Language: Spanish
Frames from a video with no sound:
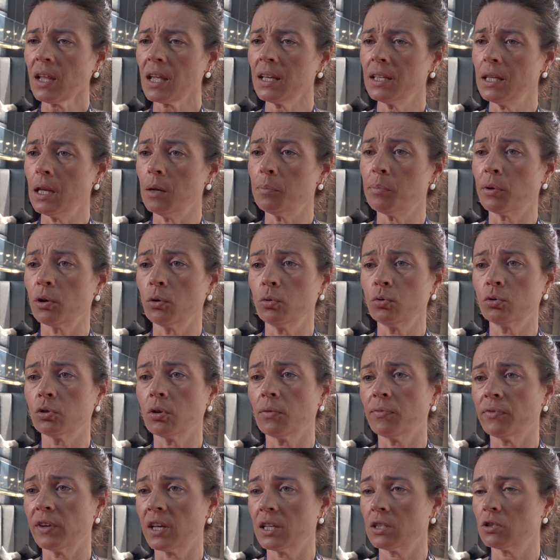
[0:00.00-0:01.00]
y el
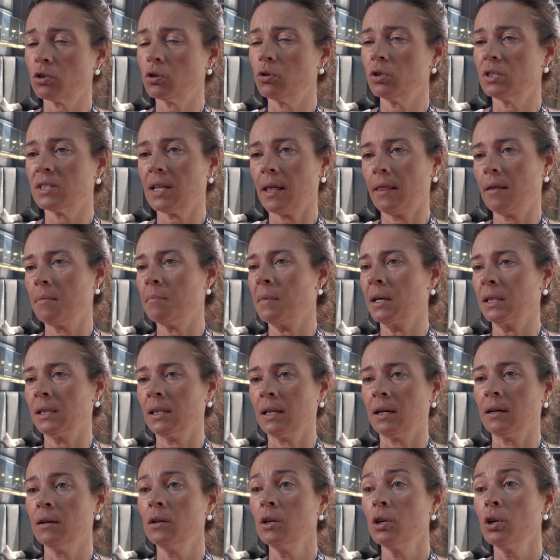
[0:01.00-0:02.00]
producto fresco es a
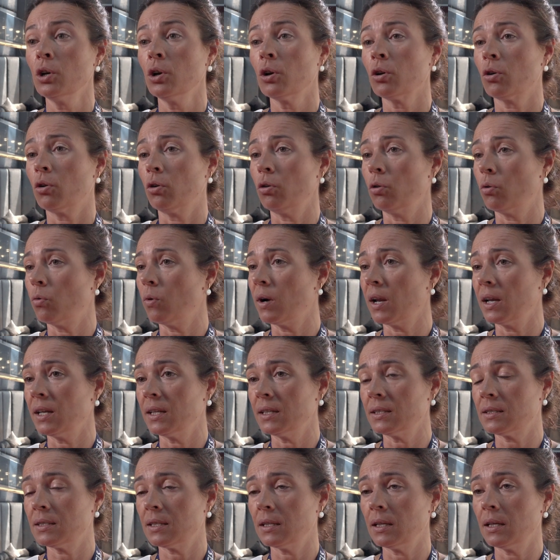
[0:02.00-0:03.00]
demanda, con lo cual
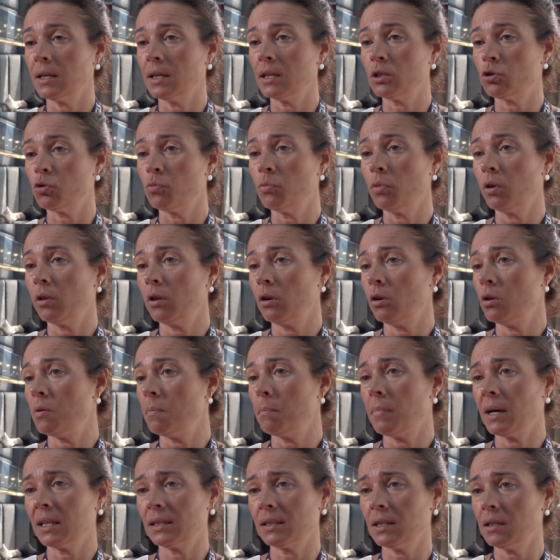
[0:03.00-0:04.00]
es, eh, un modelo
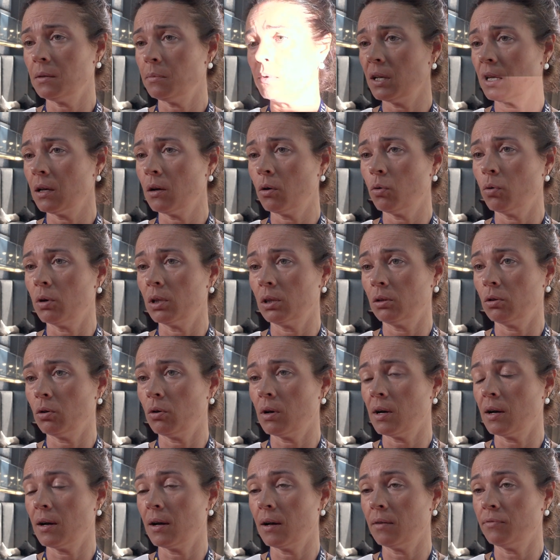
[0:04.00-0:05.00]
imbatible en cuanto
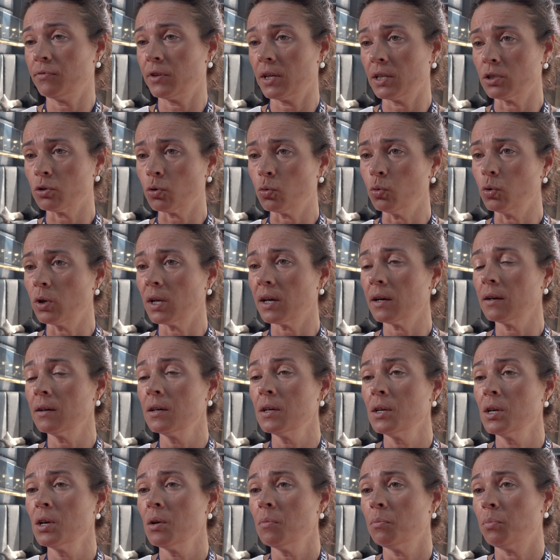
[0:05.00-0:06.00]
a frescura
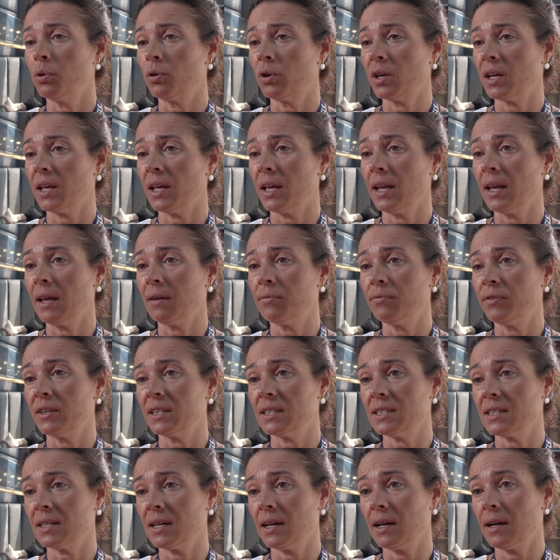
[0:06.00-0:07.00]
porque la
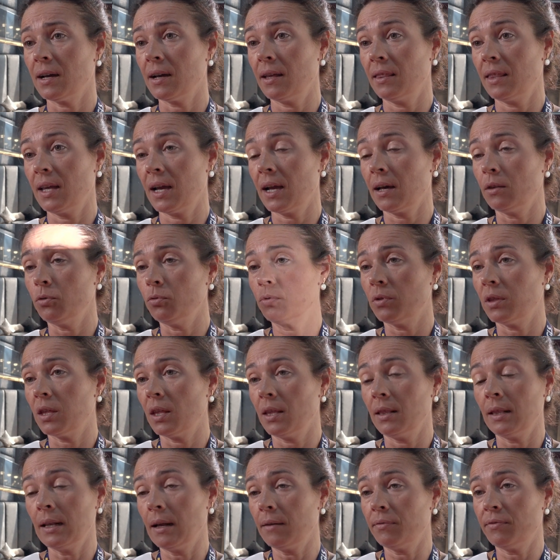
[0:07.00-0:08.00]
fecha de,
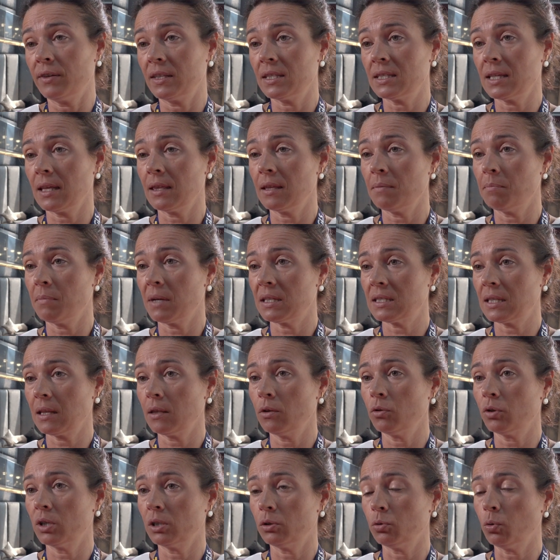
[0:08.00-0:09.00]
la fecha de
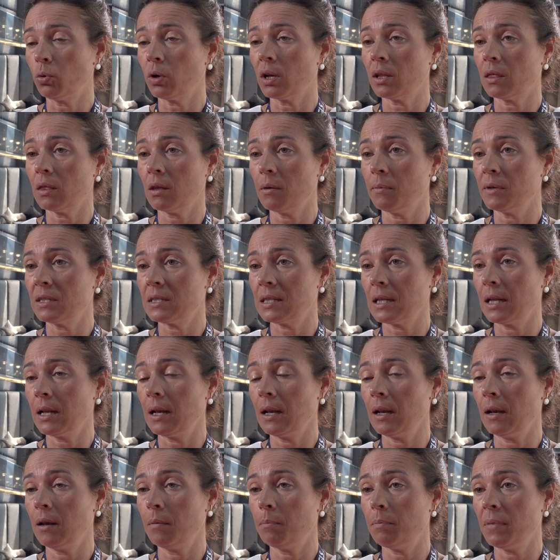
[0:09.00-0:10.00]
envasado que tú recibes
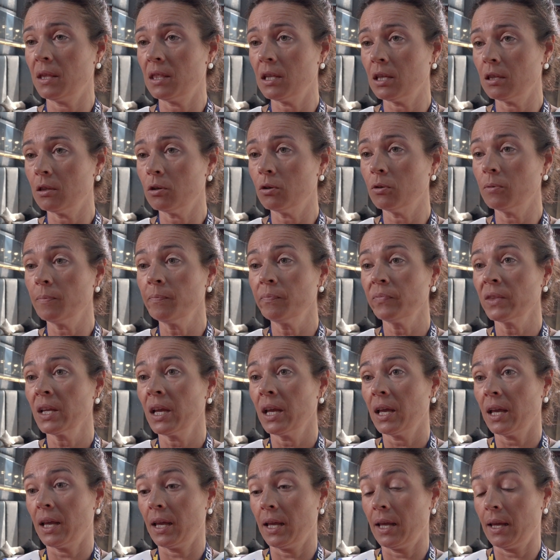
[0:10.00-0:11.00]
el pedido,
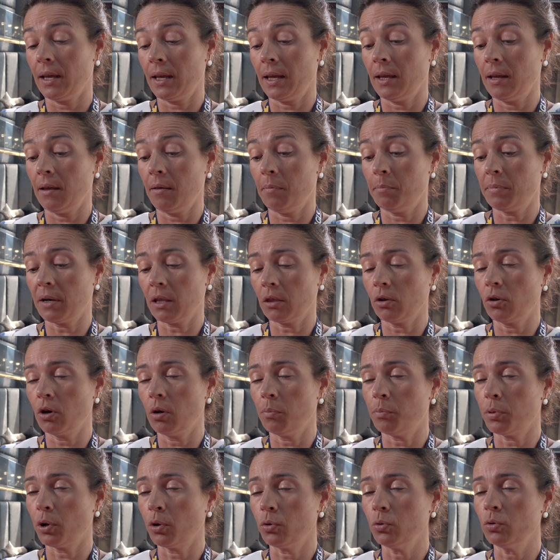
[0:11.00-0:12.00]
eh, eh, perdón,
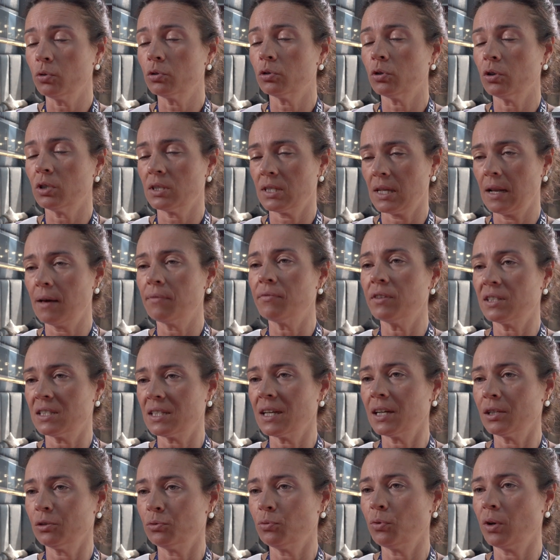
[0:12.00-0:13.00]
el producto es la
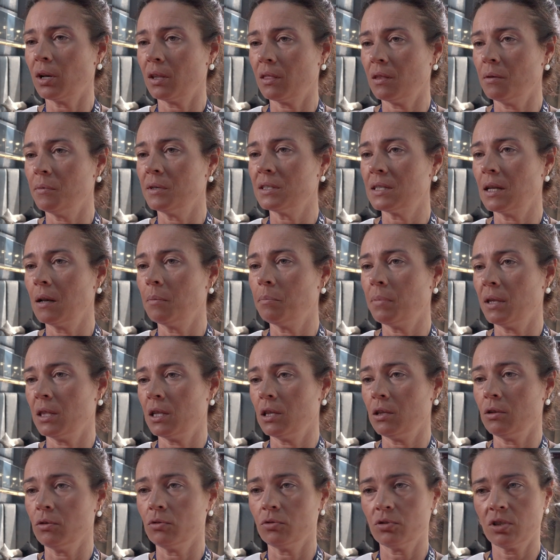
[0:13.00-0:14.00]
fecha que tú recibes el
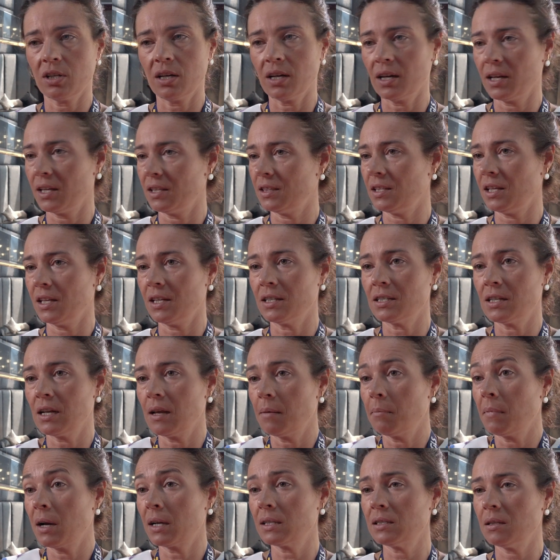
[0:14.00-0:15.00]
pedido, o sea que tienes
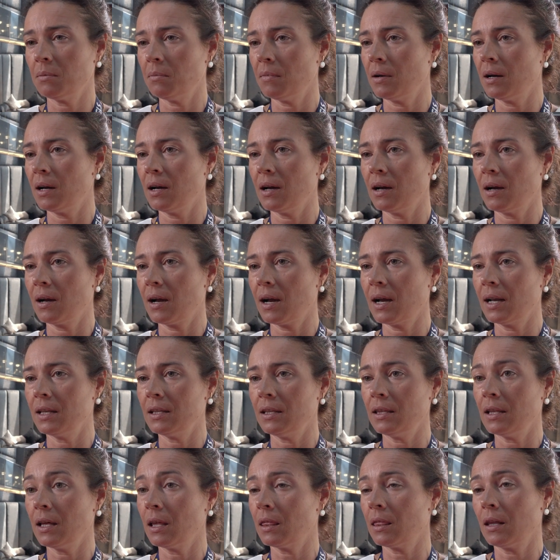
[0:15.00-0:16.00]
la máxima
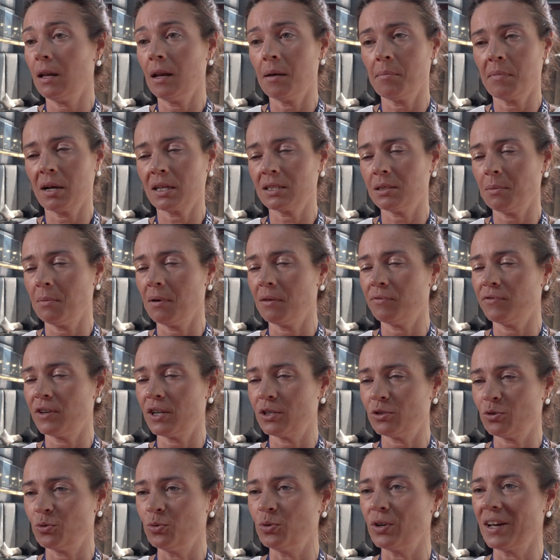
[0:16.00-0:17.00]
calidad y la máxima
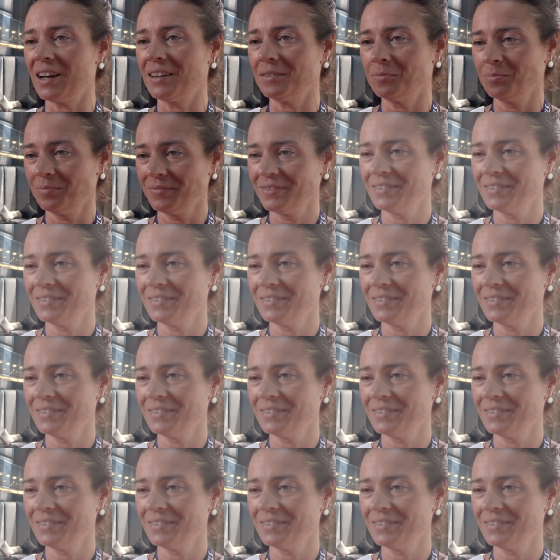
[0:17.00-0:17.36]
frescura.